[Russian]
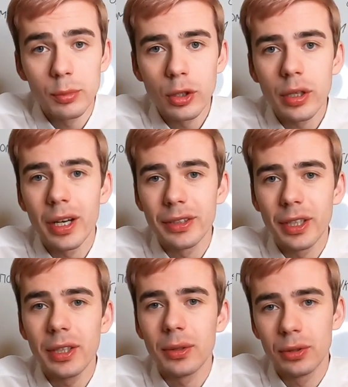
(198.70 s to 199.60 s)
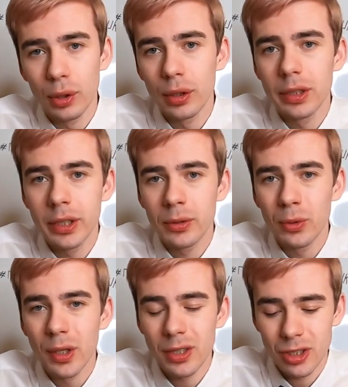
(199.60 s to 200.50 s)
Немного отдает дохлой
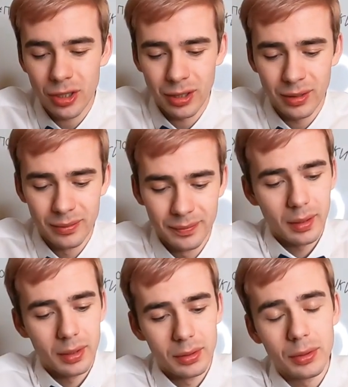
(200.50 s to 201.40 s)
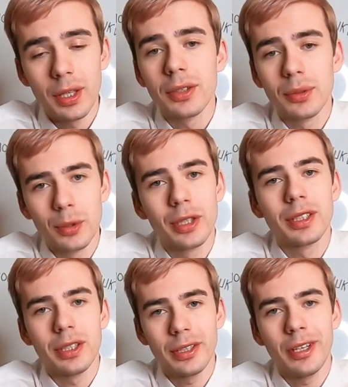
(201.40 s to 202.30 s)
курочкой, но я думаю
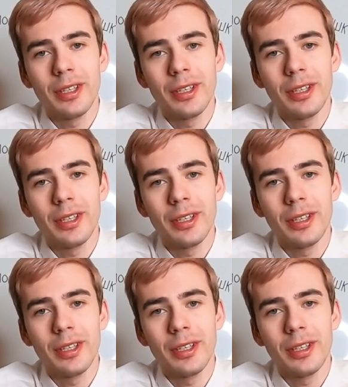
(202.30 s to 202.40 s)
это не